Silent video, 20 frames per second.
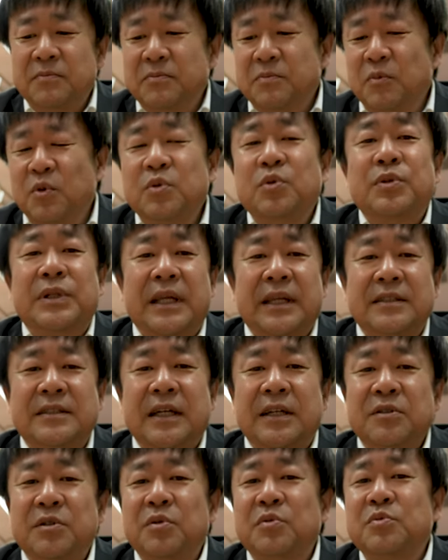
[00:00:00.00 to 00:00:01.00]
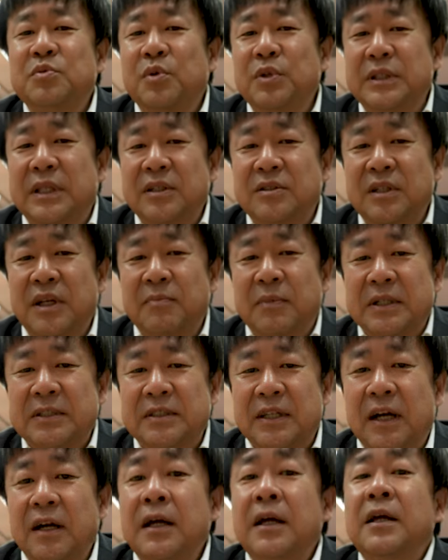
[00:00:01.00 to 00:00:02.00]
モードでちゃんと動いてくれま
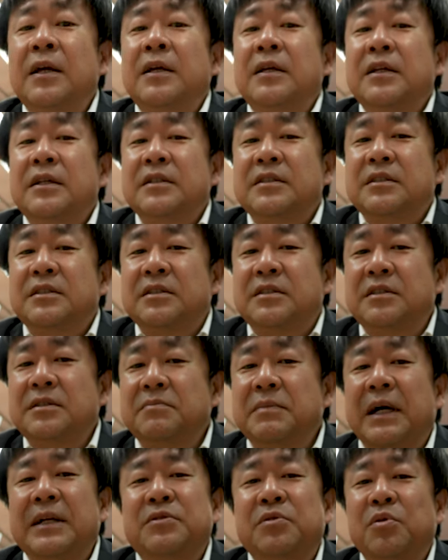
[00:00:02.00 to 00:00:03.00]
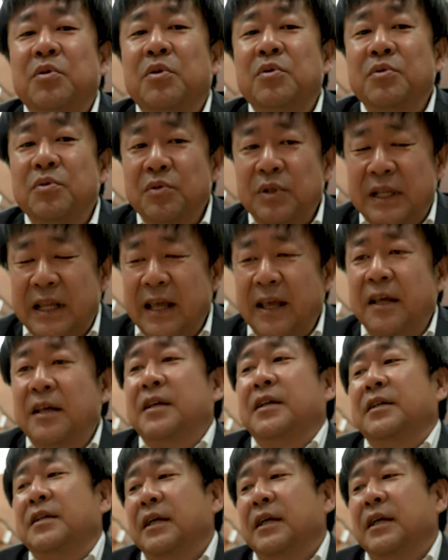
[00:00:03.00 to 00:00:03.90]
したスマートフォンで、